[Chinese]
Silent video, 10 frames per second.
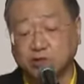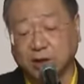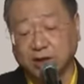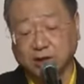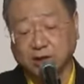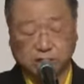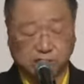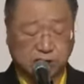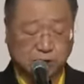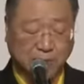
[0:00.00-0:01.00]
最后
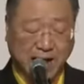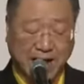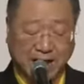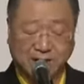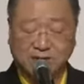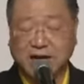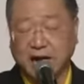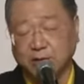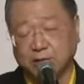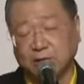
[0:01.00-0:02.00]
失败，
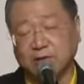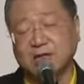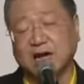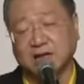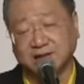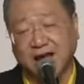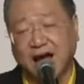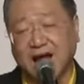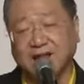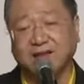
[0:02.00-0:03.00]
在于在
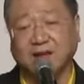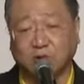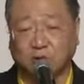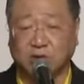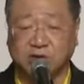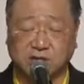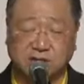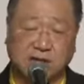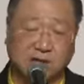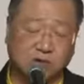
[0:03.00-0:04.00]
贪的过
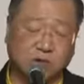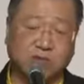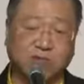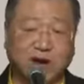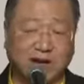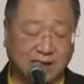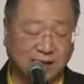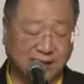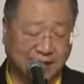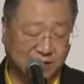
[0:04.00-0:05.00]
程当中犯
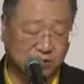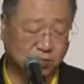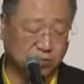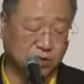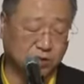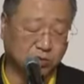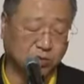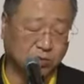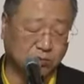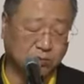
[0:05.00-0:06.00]
了严重的
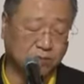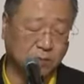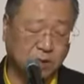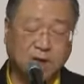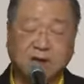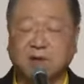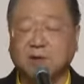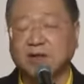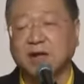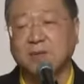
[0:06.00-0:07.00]
错误，因
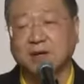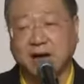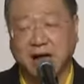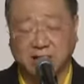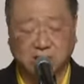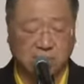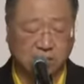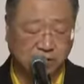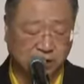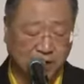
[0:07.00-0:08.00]
为他们看到
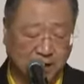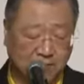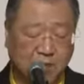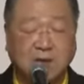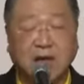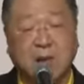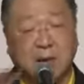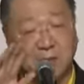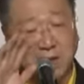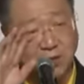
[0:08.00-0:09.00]
了钱，他
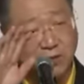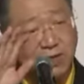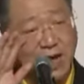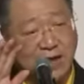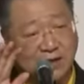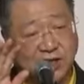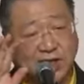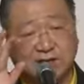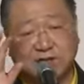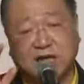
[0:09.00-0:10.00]
们没有看
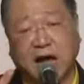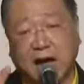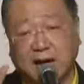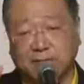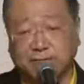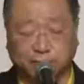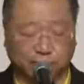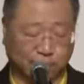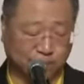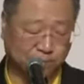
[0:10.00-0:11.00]
见财
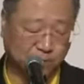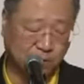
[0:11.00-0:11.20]
富，